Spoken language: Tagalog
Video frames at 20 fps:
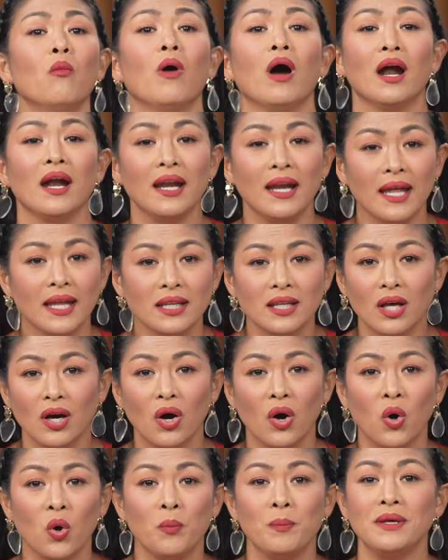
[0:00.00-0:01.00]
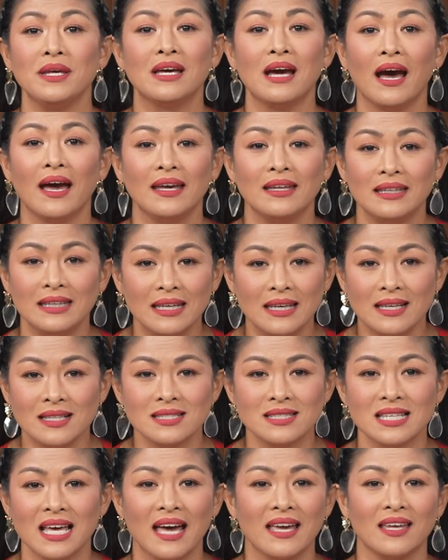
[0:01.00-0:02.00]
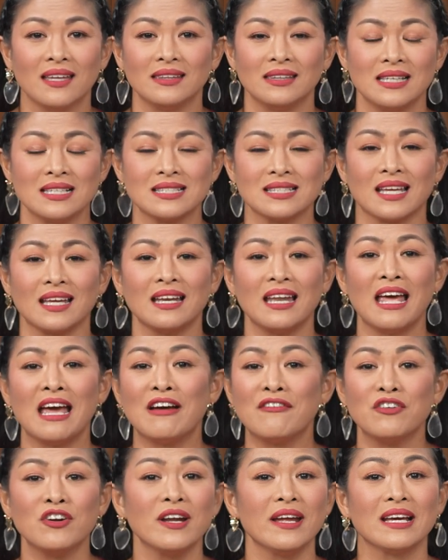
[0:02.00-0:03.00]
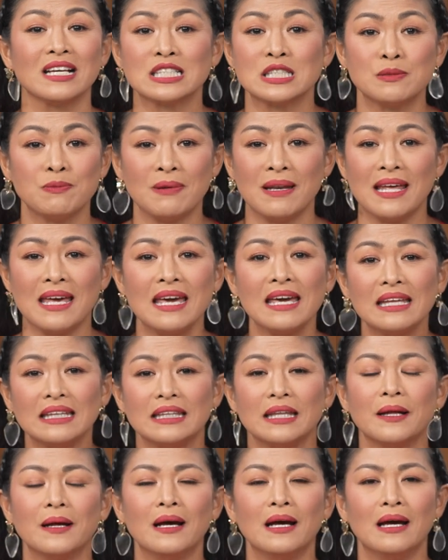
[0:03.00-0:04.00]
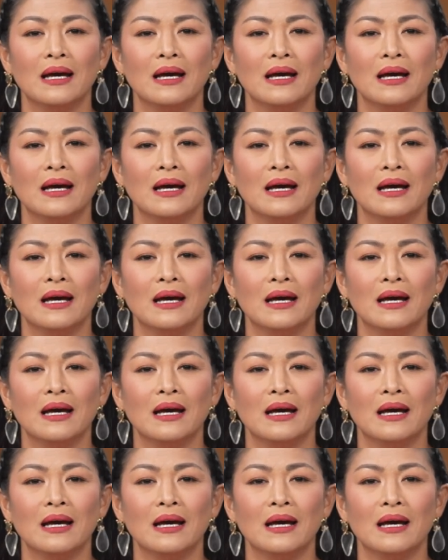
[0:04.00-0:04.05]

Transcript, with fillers: awarded OB-GYN and scientist can ever explain.